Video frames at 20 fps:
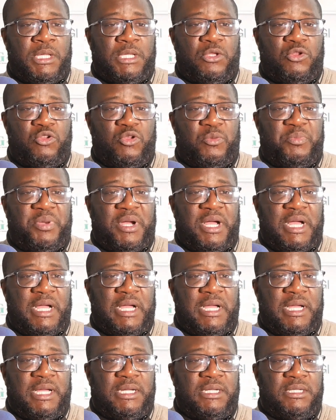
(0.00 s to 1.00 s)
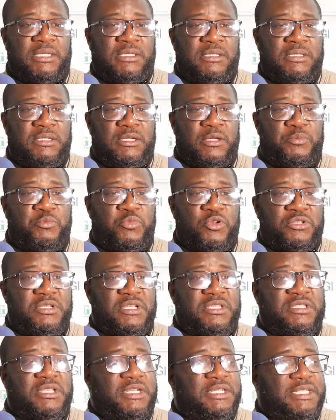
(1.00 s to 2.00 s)
Qu'ils n'ont pas de poste
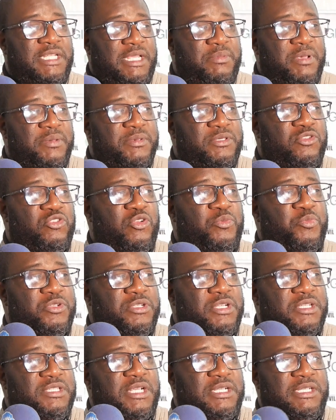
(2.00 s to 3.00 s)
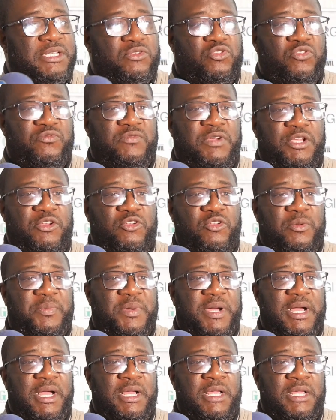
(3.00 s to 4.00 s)
de santé. Même s'ils ont poste de santé, souvent, ils n'ont
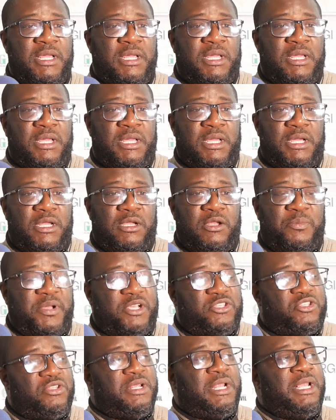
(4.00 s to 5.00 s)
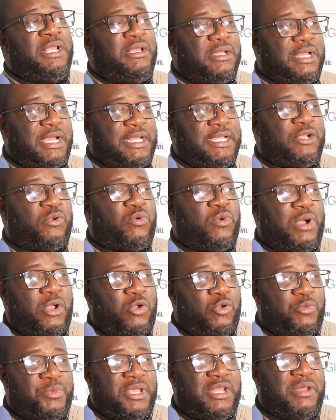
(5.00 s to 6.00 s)
pas le personnel adéquat
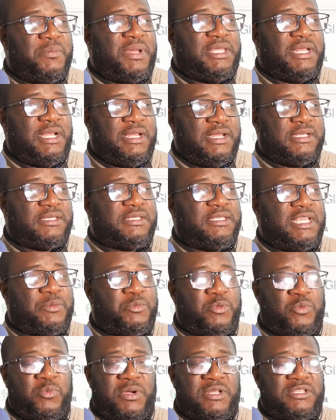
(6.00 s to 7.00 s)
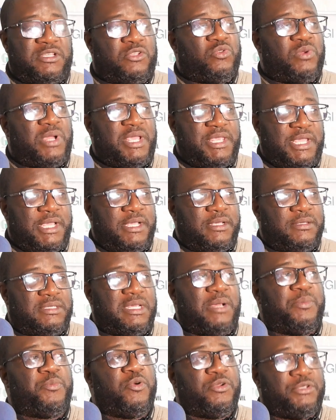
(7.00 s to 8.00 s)
ou bien le matériel nécessaire pour pouvoir se soigner.
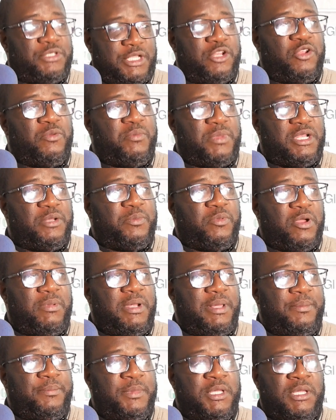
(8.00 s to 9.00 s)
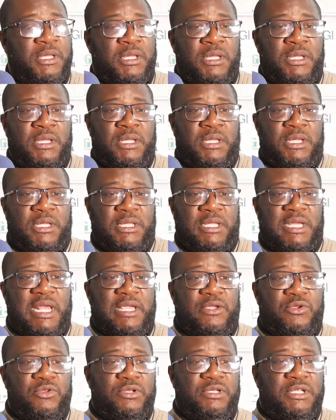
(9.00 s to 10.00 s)
Ça pose énormément de problèmes. Il y en
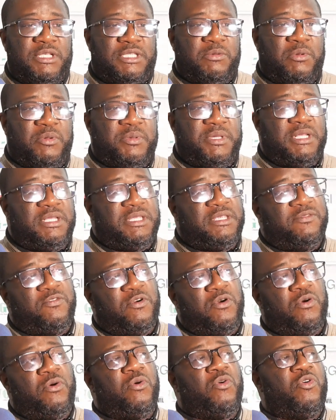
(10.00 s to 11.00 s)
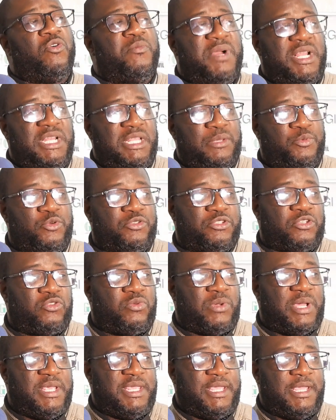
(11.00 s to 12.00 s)
a qui nous disent qu'ils vont au Mali pour se
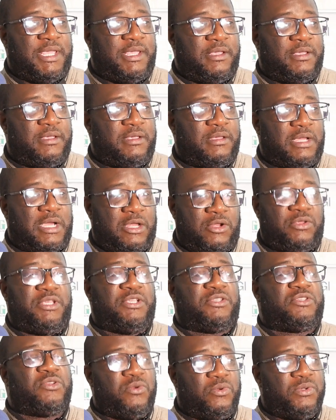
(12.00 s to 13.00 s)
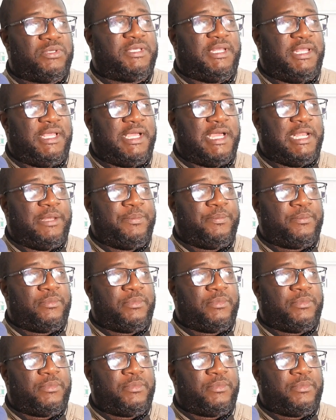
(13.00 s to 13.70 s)
soigner, alors qu'ils sont au Sénégal.